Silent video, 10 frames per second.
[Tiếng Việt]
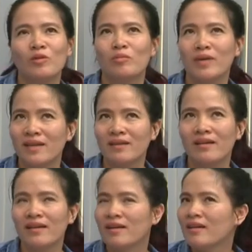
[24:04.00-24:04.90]
của mình
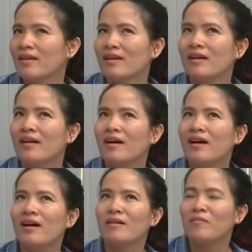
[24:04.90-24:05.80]

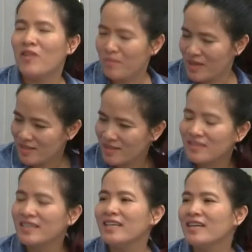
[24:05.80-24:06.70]
à, và mình dự
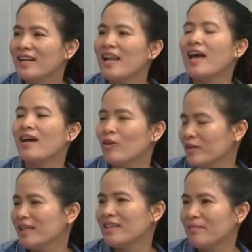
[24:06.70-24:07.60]
kiến là có
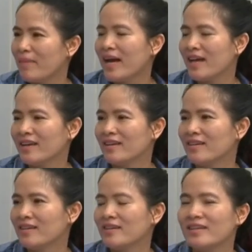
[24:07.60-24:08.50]
thể thất bại
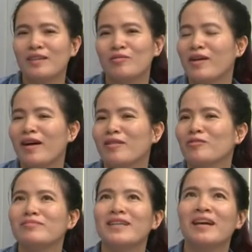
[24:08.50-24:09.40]
điều của đó
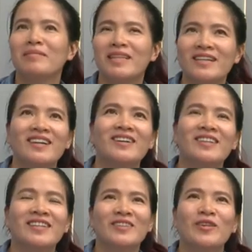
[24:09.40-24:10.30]
cũng là bình thường
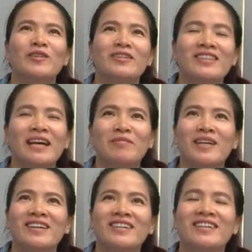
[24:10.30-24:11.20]
thôi tạm
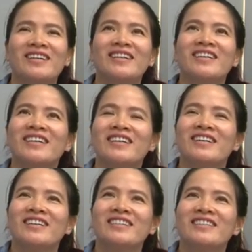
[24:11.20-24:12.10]
thời
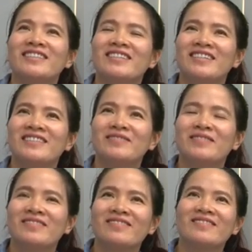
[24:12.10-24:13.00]
cứ
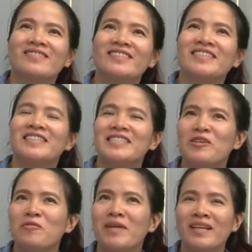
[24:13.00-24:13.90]
tự lừa
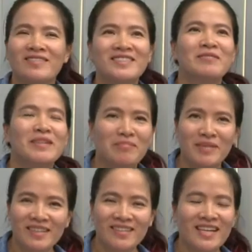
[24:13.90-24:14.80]
dối mình giống như
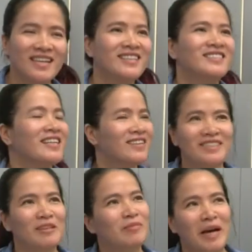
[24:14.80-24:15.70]
mình đi tranh cử
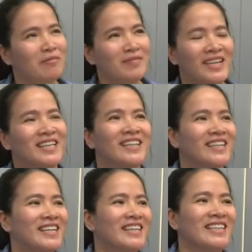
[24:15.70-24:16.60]
tổng thống vậy
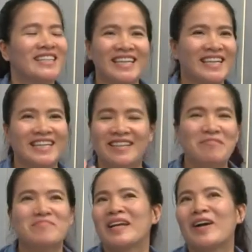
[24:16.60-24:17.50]
thì
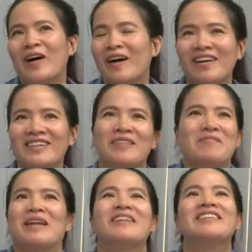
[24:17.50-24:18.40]
mình có không
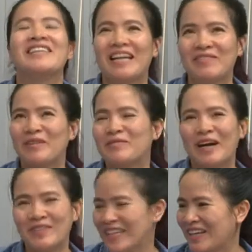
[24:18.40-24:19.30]
làm được, được làm tổng
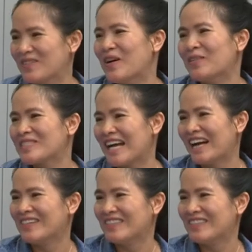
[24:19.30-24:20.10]
thống thì cũng không sao